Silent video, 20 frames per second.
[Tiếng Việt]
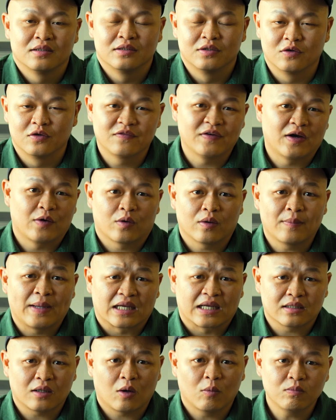dựa vào cái
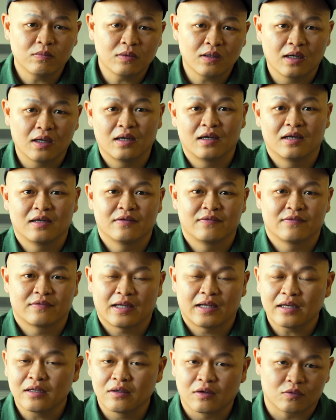bảng thống kê các